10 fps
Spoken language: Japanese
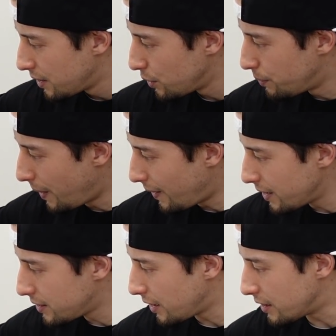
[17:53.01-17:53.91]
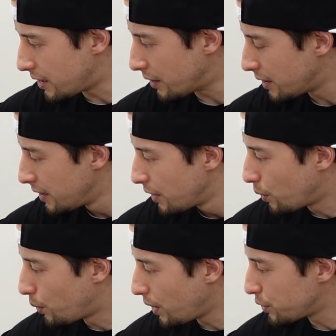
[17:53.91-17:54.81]
奪われていて
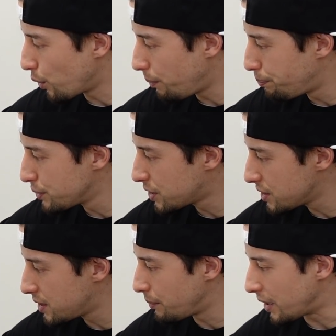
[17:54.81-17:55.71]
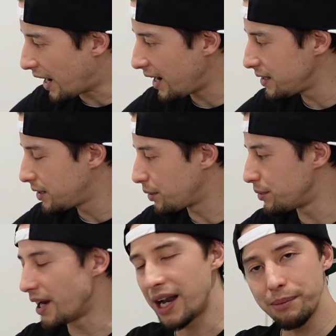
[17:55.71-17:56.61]
ここがドロップシステムに入っている
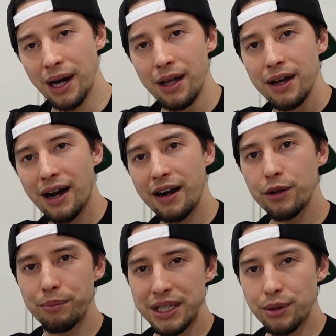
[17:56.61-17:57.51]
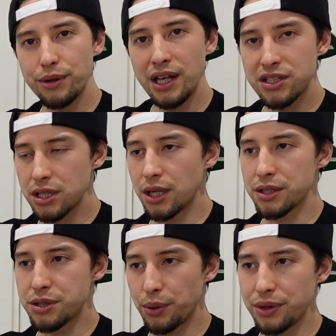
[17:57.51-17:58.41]
んであれば彼のミドルレンジっていうのは
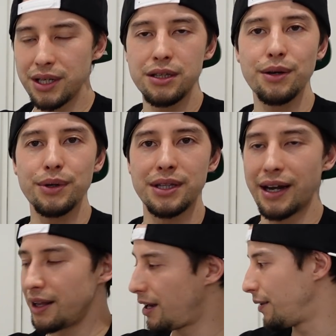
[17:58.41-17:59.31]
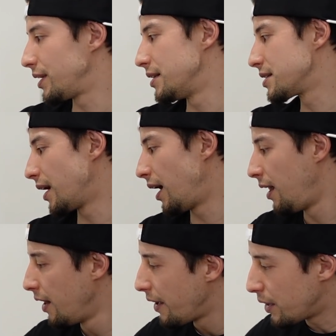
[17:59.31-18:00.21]
そんなに脅威にならないわけですから
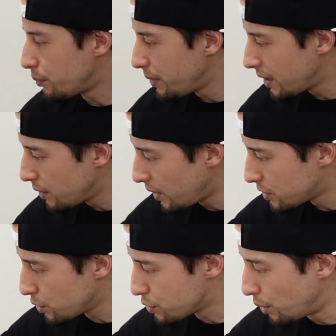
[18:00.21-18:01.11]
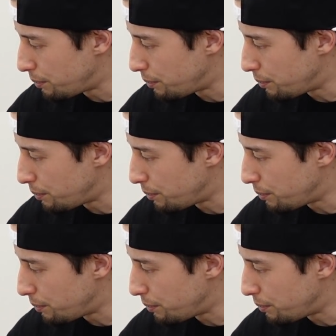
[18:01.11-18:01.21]
NBA では一つの